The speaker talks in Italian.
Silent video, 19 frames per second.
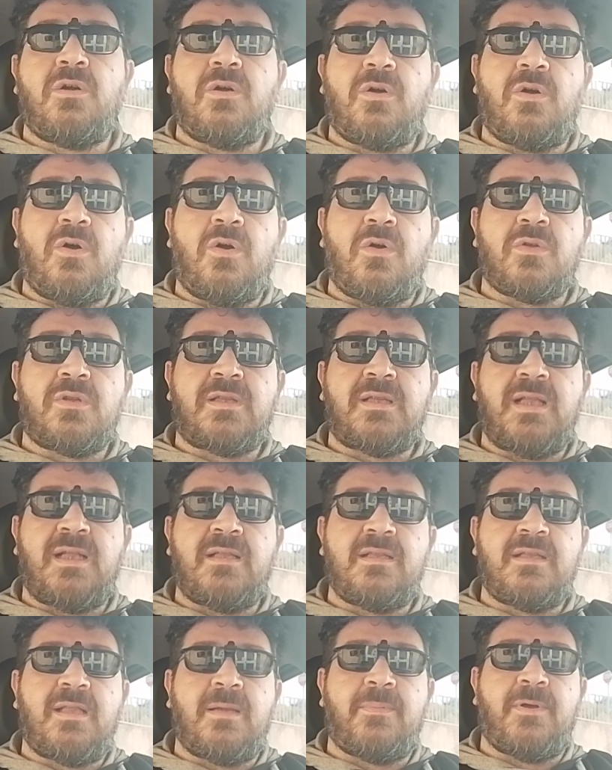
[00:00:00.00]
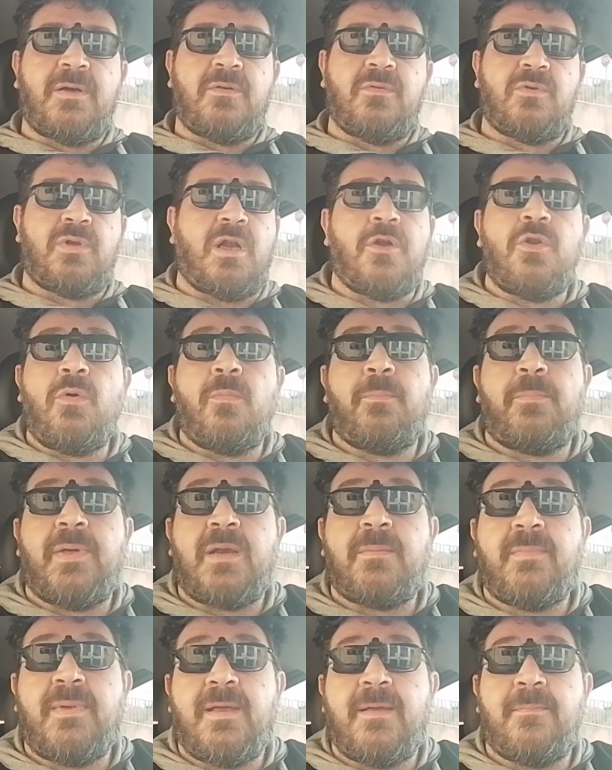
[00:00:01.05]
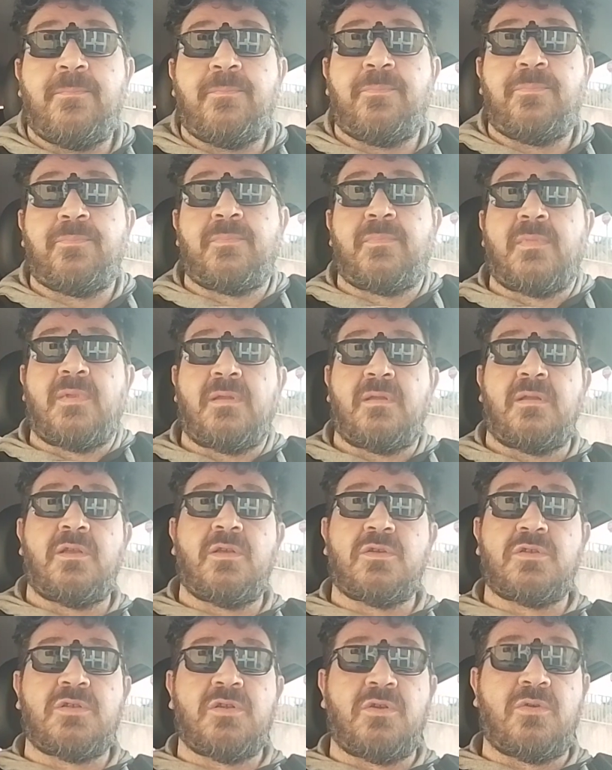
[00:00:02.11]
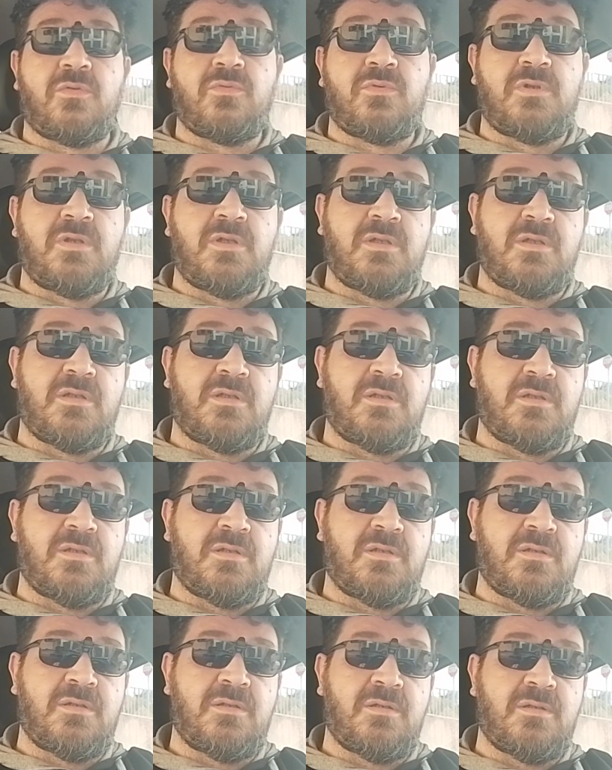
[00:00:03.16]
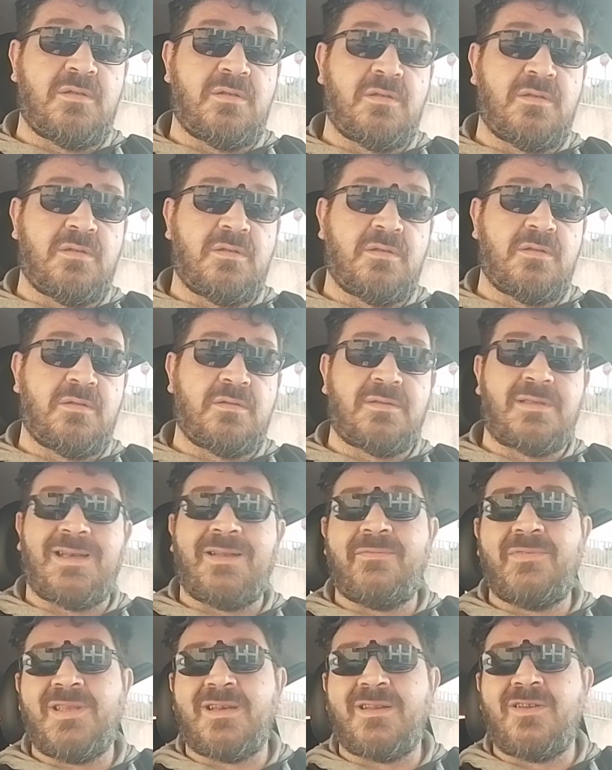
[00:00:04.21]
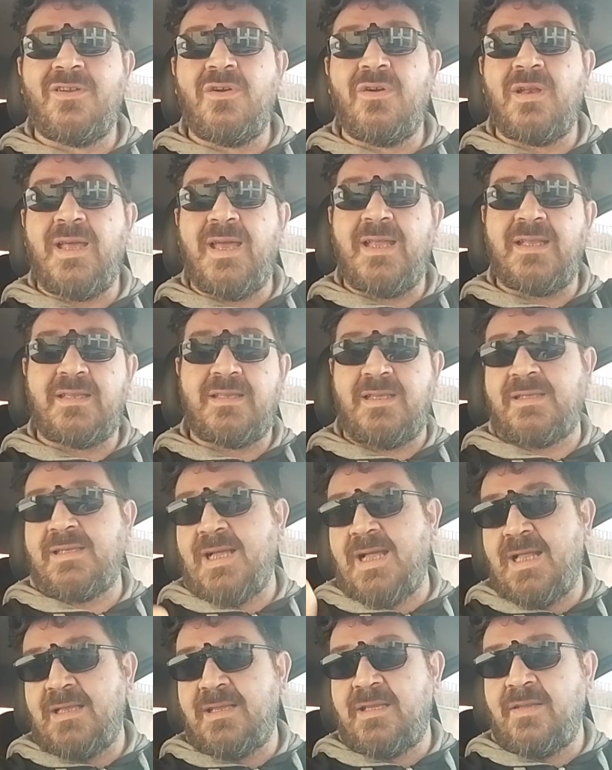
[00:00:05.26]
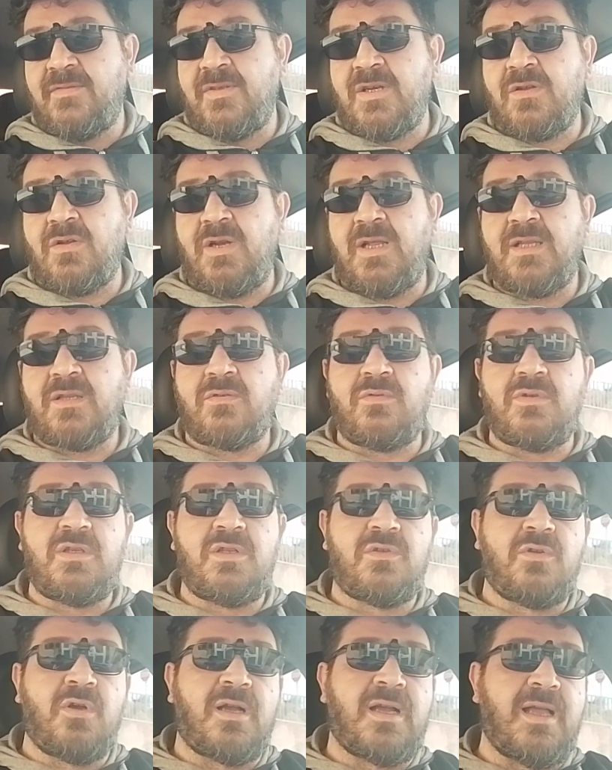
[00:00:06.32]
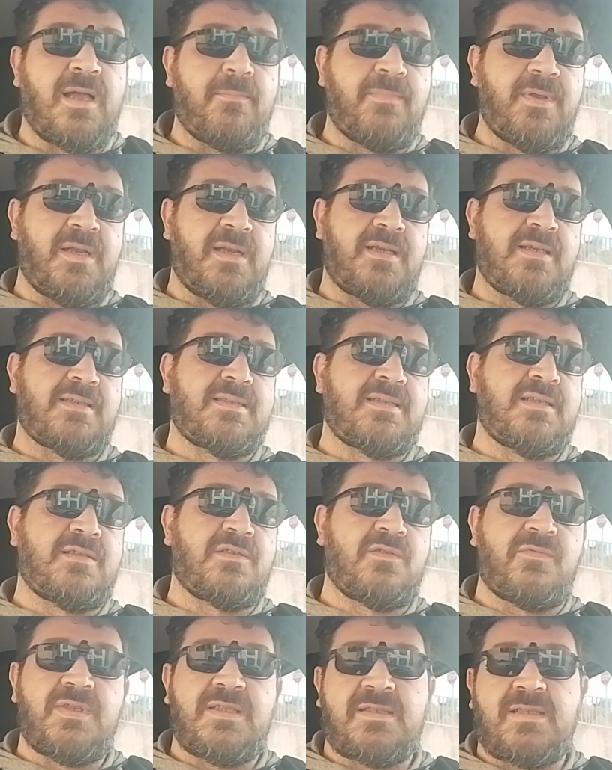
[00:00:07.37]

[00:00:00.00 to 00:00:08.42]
Io ho tanta paura, non per me, io sono un tra virgolette, tante virgolette, un intoccabile, nel senso,